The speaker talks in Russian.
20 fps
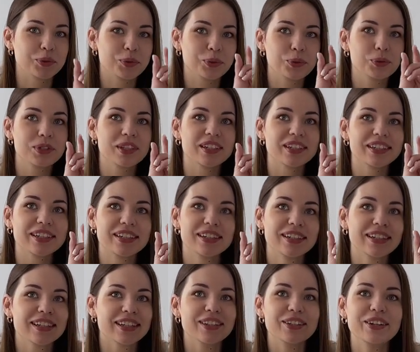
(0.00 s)
узких,
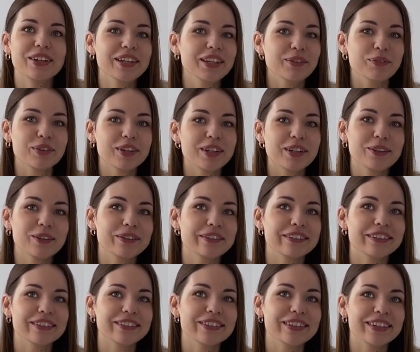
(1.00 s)
которые не подойдут в
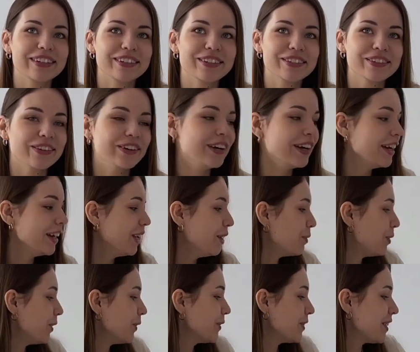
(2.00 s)
эту дырочку. И
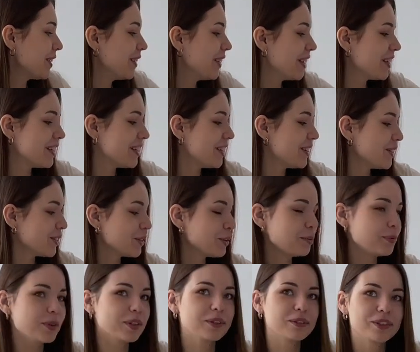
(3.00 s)
плюс я же еще
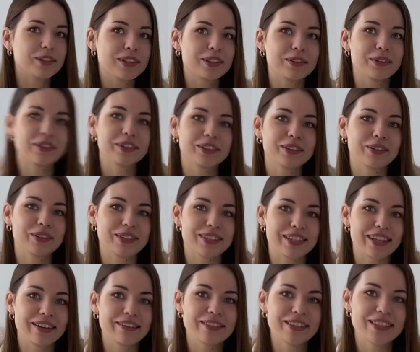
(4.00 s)
купила вот такой, который
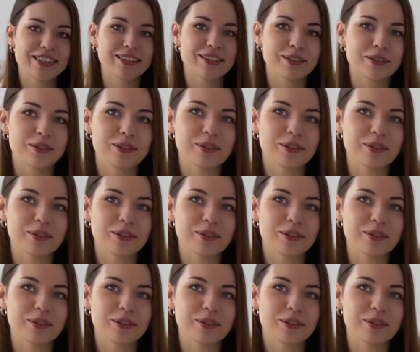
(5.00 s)
ставится.